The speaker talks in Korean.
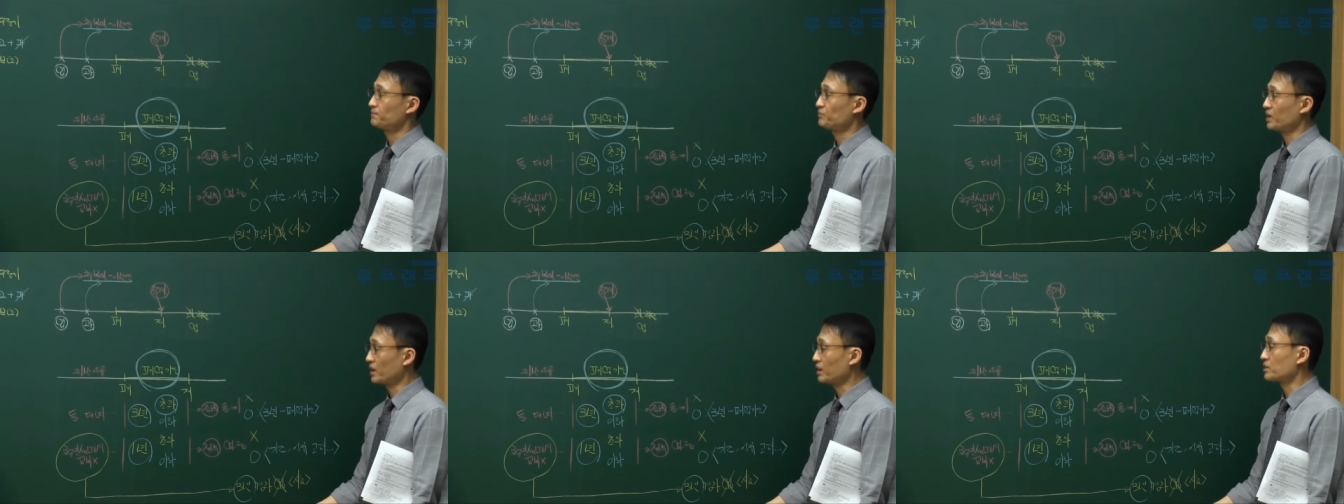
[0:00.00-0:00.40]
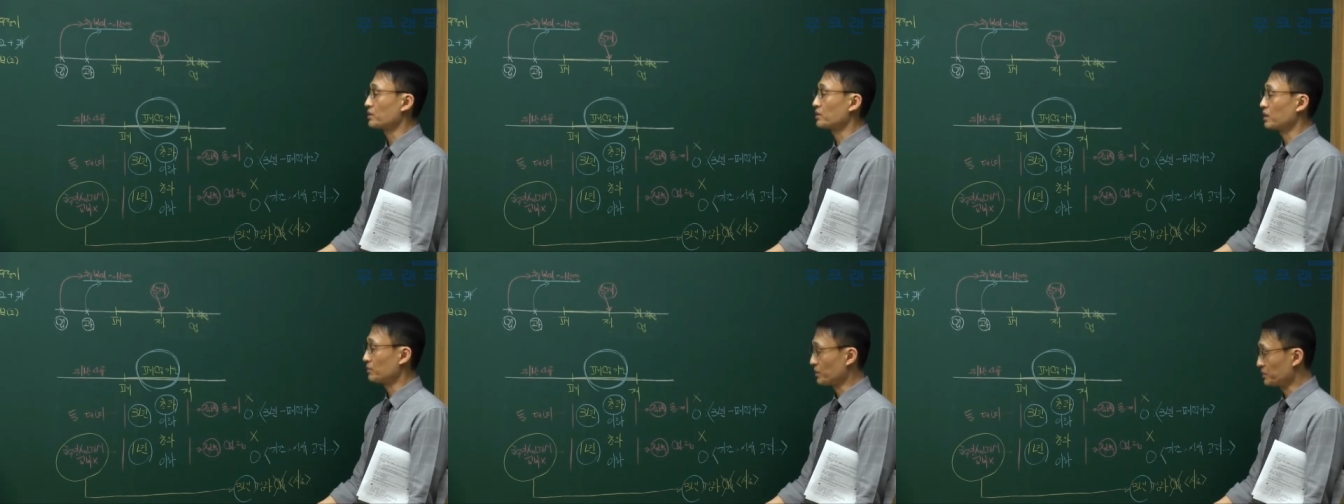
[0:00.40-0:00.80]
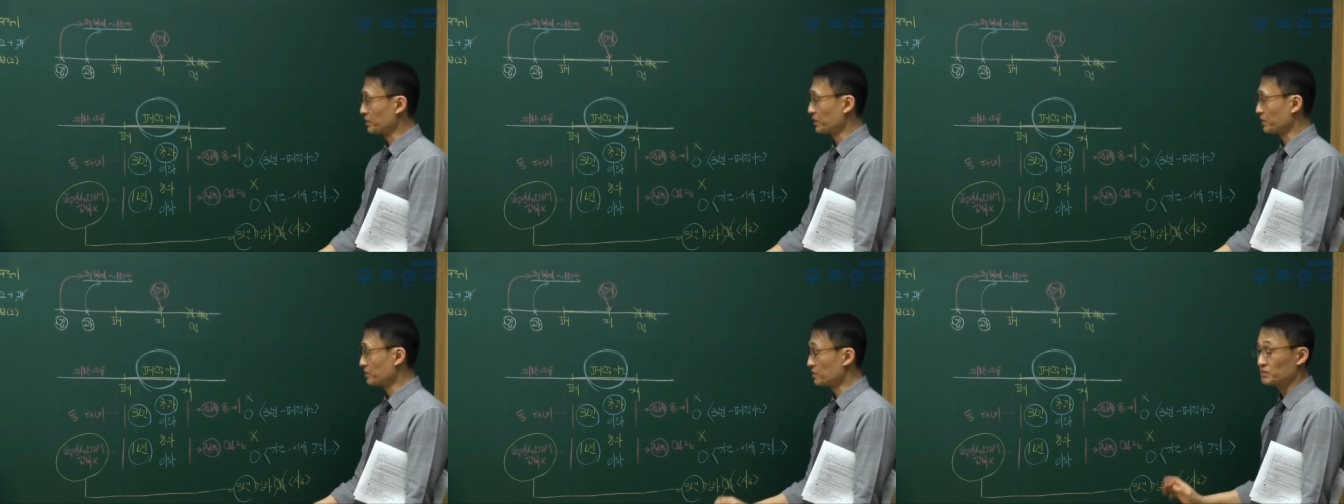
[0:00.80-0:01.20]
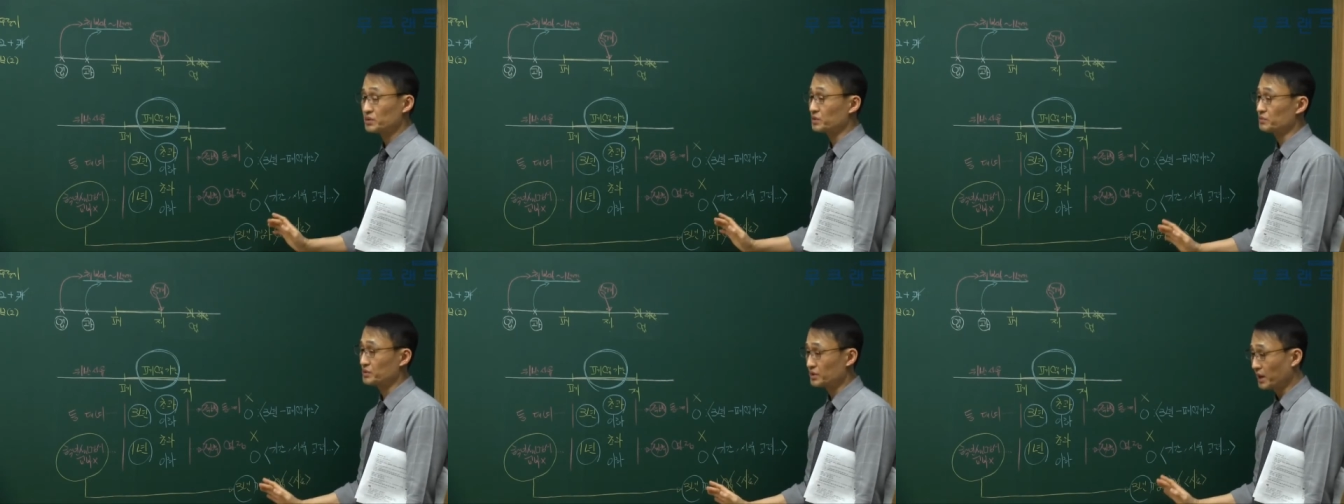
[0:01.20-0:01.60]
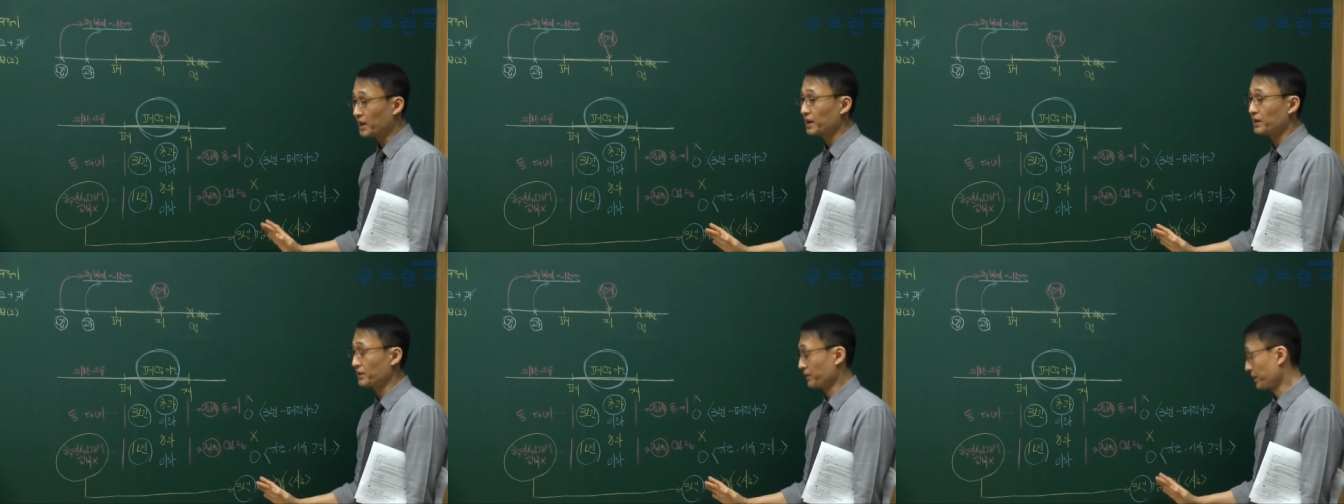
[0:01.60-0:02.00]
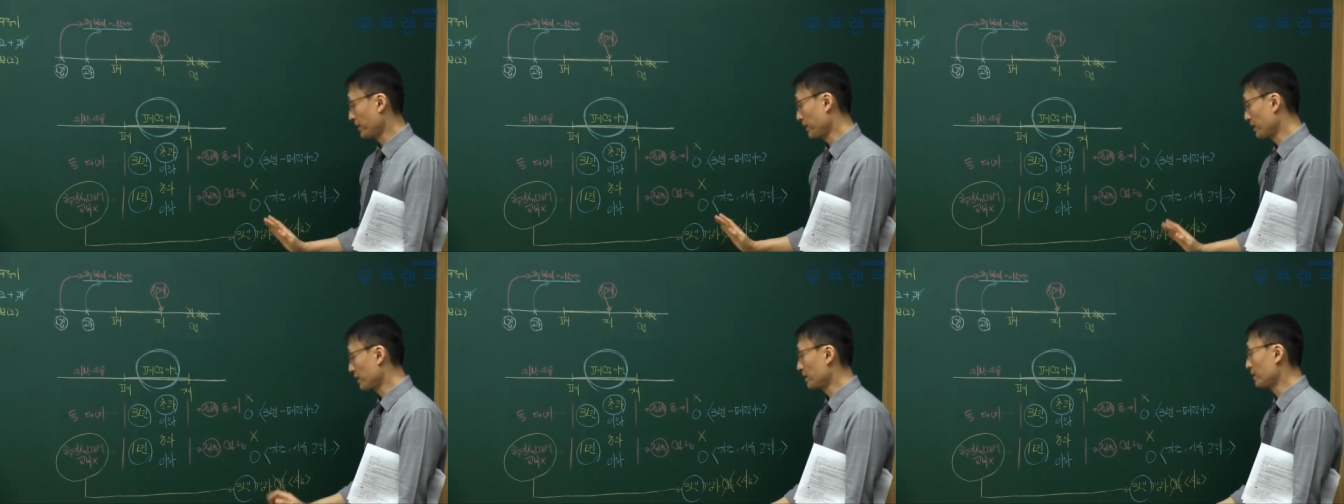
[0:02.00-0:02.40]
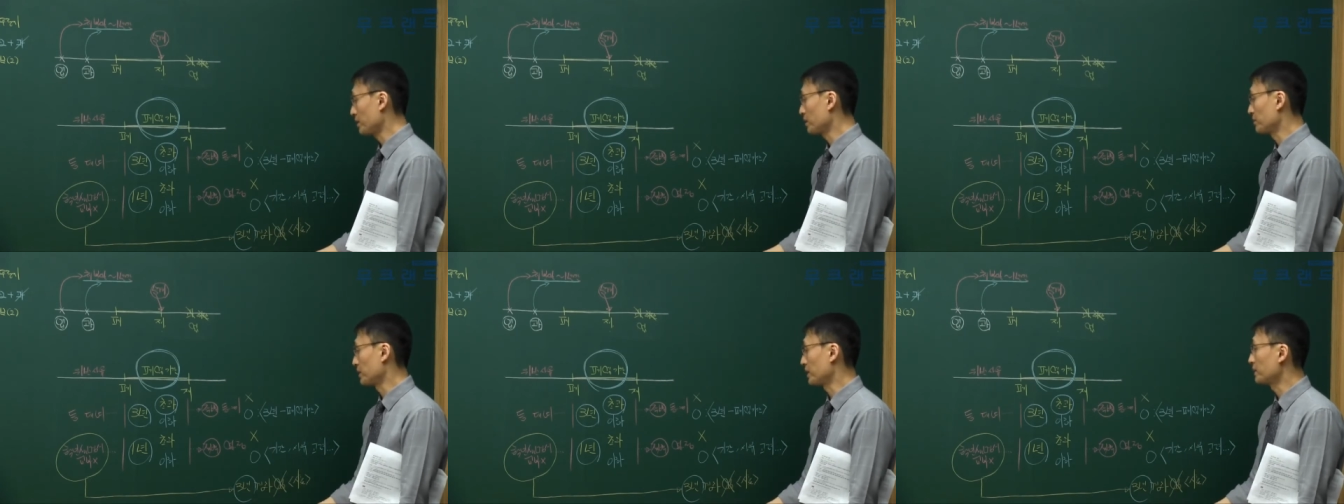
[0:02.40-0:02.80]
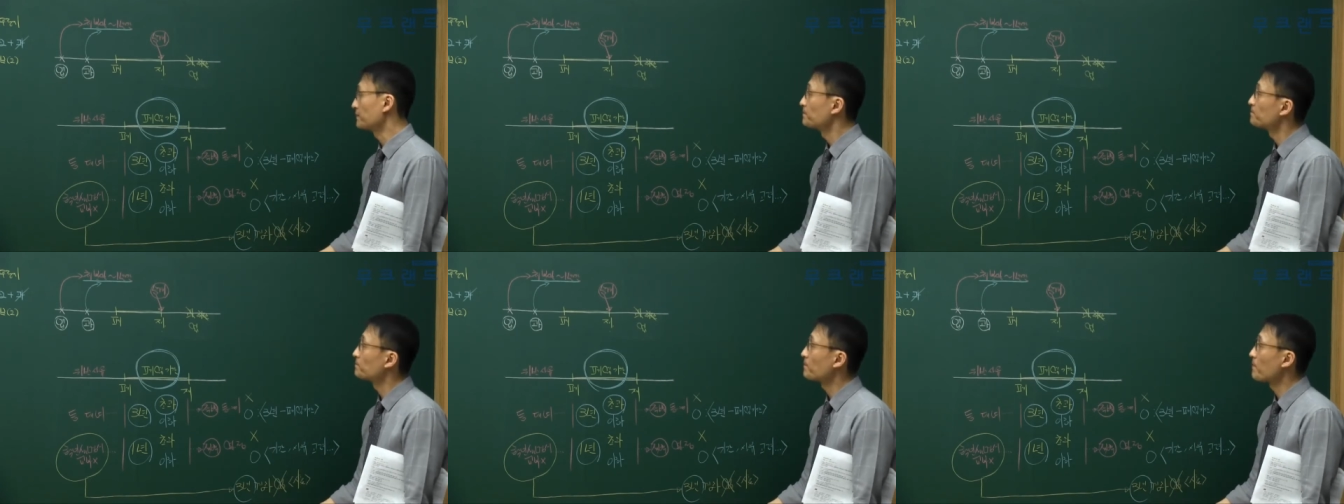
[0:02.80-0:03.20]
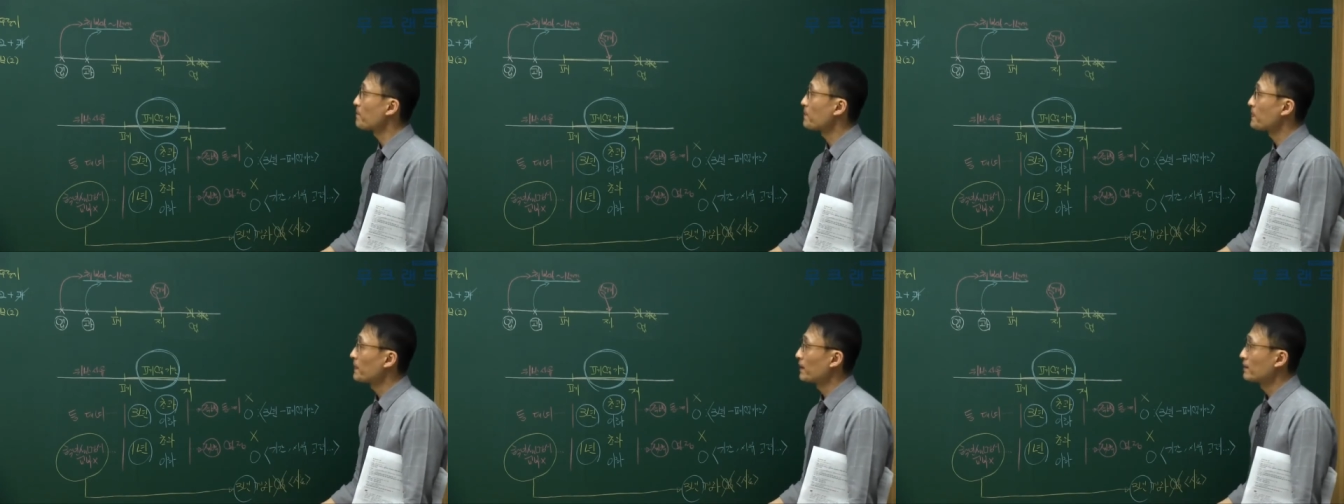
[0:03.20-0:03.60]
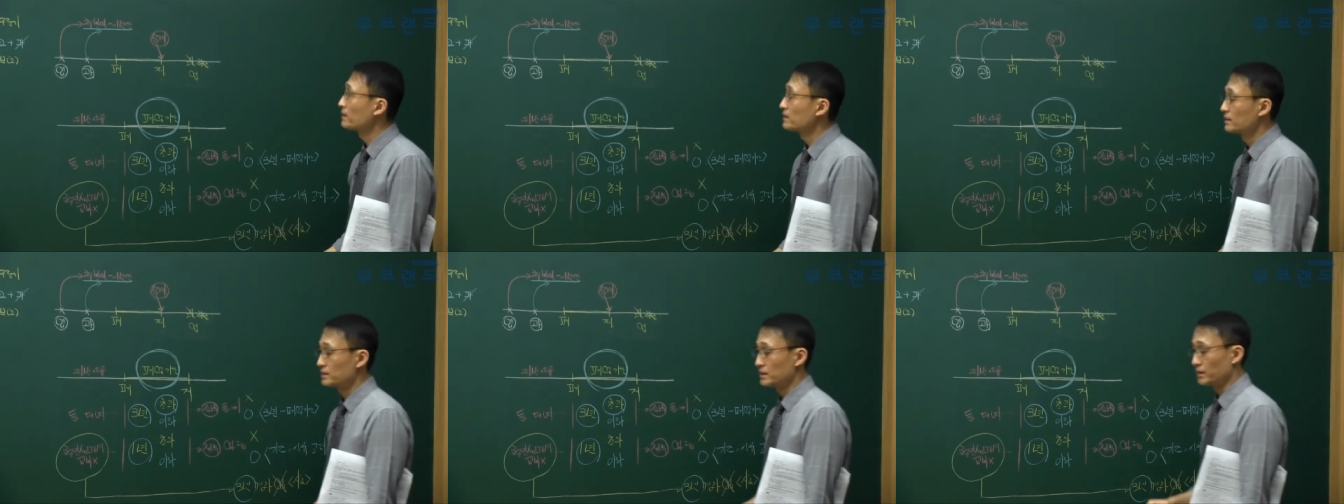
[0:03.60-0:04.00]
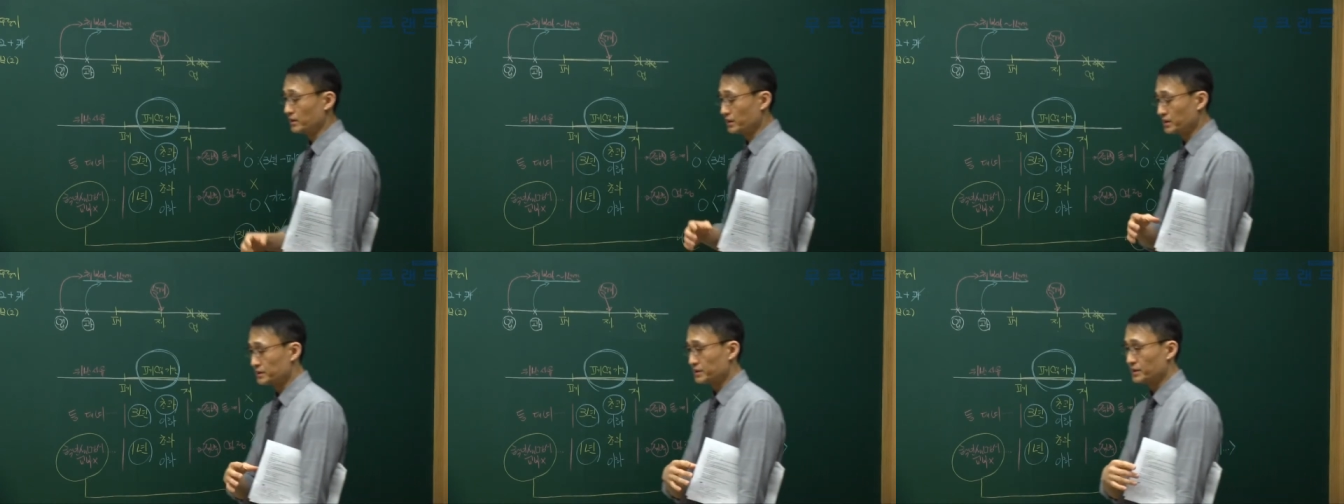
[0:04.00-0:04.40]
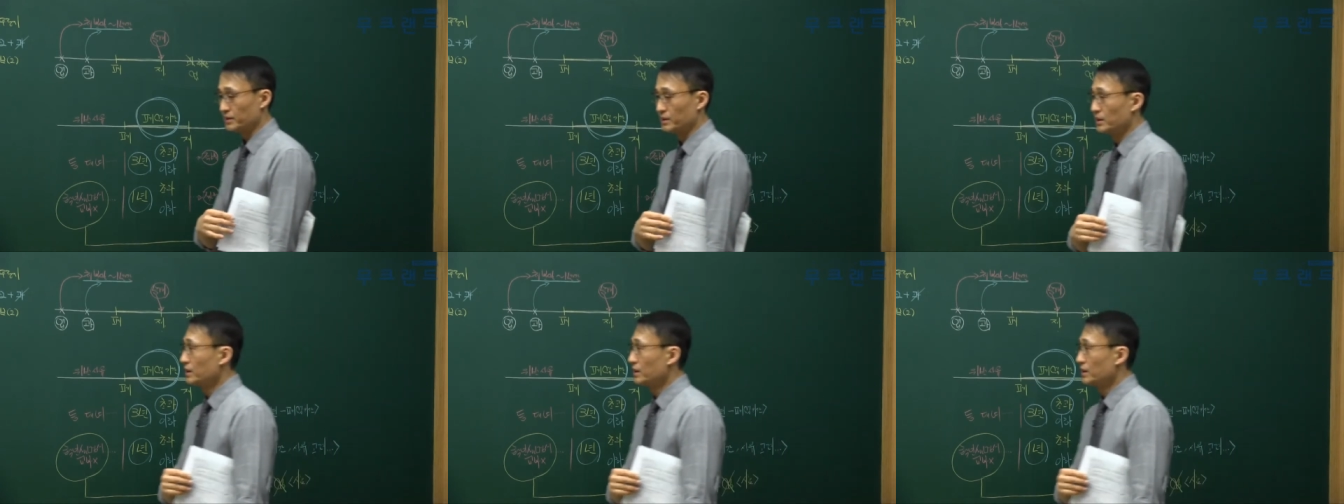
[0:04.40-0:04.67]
이렇게 접근하는 방법도 있고 좀, 좀, 좀 헷갈려요 이게 헷갈립니다. 자 이렇게 해서